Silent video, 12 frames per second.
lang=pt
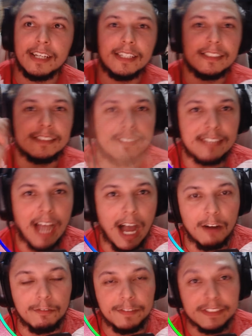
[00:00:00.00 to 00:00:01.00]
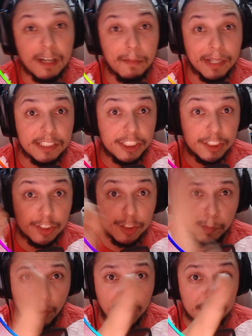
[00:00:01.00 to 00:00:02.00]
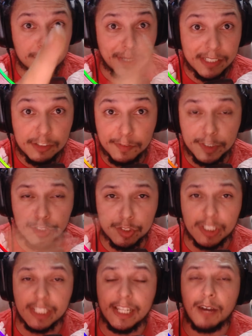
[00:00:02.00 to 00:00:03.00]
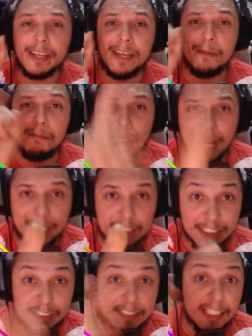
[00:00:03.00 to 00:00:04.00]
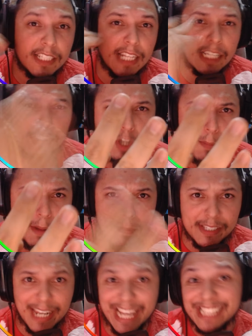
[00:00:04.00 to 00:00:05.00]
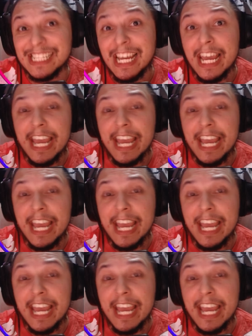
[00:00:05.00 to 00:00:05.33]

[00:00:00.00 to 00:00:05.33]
Salve, escamadinhos! Bora de mais um vídeo no canal que mais te ensina sobre a B3.